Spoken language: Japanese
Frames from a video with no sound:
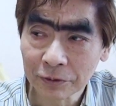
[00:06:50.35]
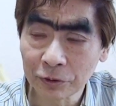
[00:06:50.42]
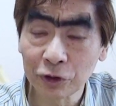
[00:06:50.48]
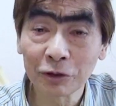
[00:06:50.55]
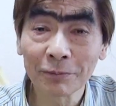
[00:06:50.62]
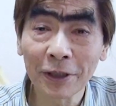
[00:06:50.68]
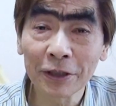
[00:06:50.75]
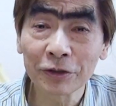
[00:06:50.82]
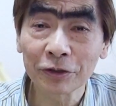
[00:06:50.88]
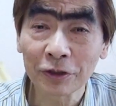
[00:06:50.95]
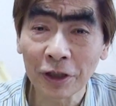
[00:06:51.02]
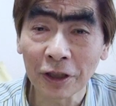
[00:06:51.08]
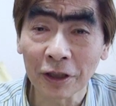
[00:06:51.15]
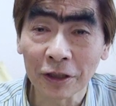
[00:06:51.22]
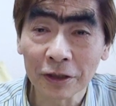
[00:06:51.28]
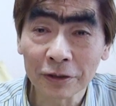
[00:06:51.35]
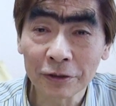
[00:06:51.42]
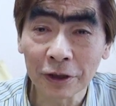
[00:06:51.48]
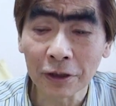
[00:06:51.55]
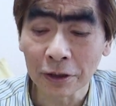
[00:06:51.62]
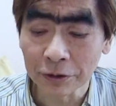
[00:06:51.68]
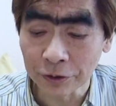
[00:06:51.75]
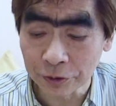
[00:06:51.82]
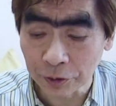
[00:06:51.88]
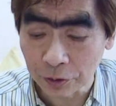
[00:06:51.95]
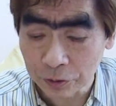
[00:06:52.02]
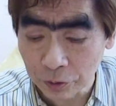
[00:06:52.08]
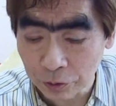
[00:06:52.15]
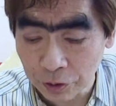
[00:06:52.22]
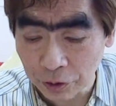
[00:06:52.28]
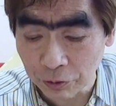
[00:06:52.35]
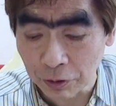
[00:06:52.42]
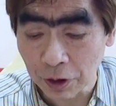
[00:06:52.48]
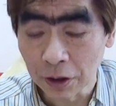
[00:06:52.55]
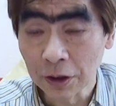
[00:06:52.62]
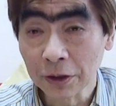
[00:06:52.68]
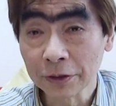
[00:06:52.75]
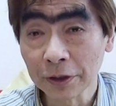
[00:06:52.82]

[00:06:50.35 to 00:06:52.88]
車椅子で出たんですよその時ほら、